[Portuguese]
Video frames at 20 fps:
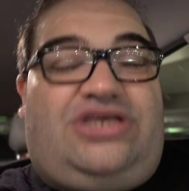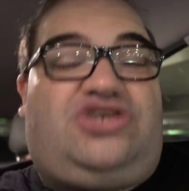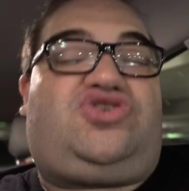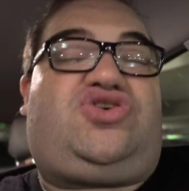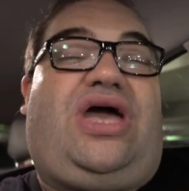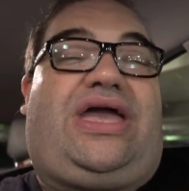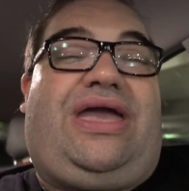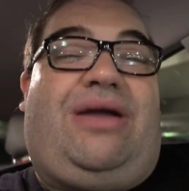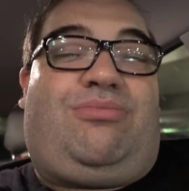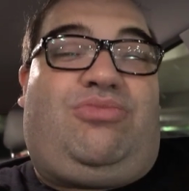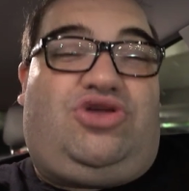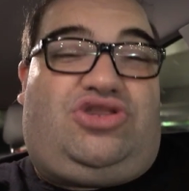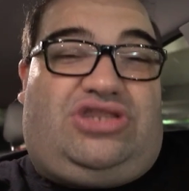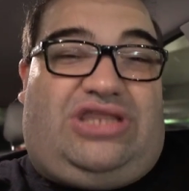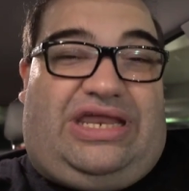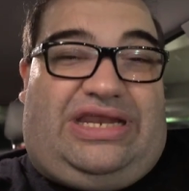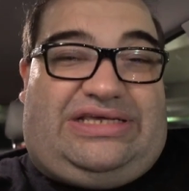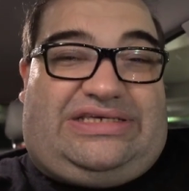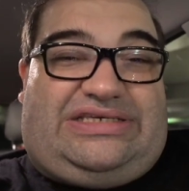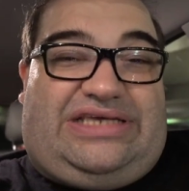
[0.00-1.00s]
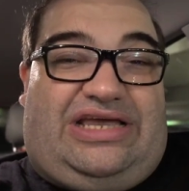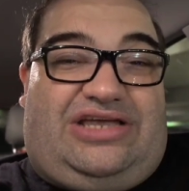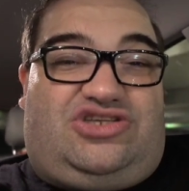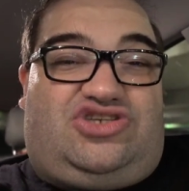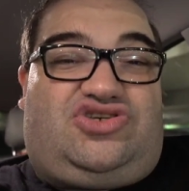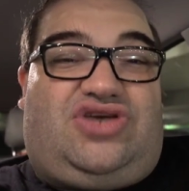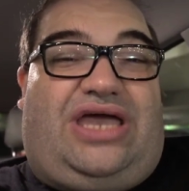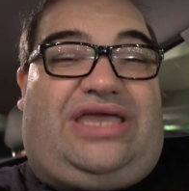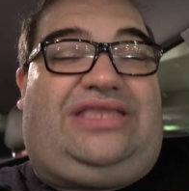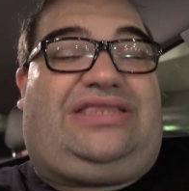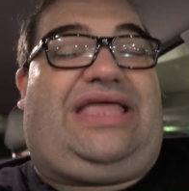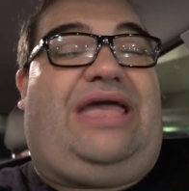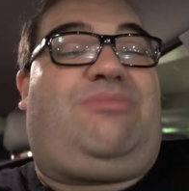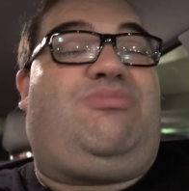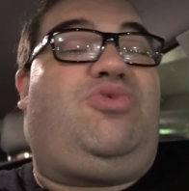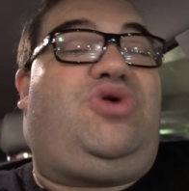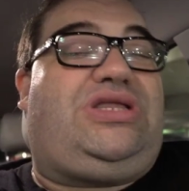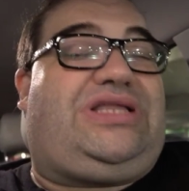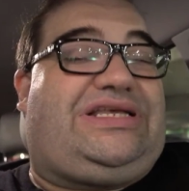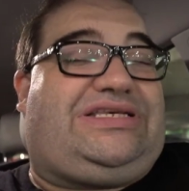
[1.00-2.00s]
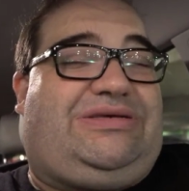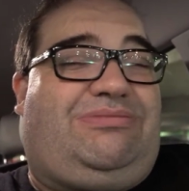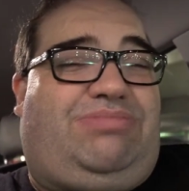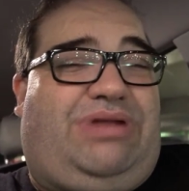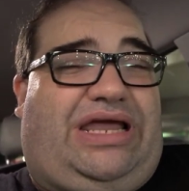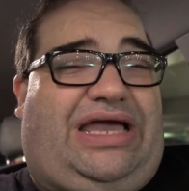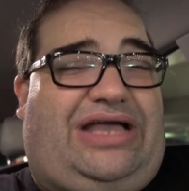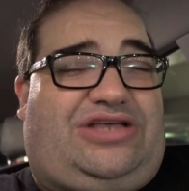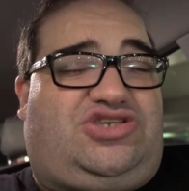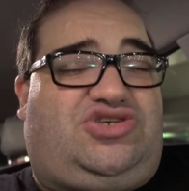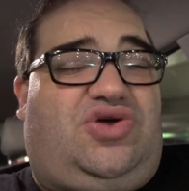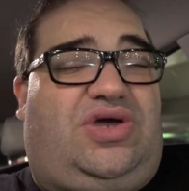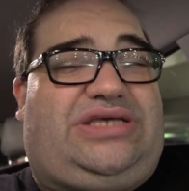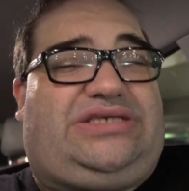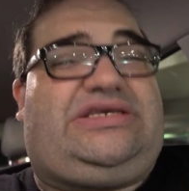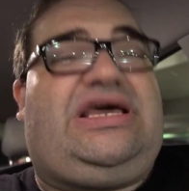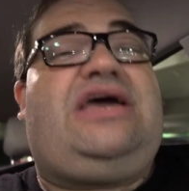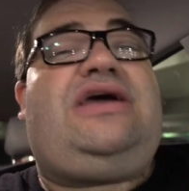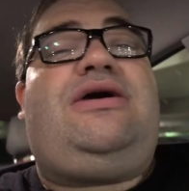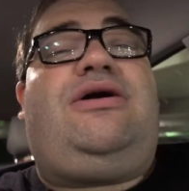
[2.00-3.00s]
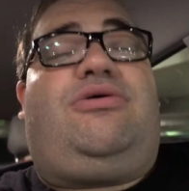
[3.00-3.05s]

Isso aí é muito interessante, isso aí tem muitas implicações.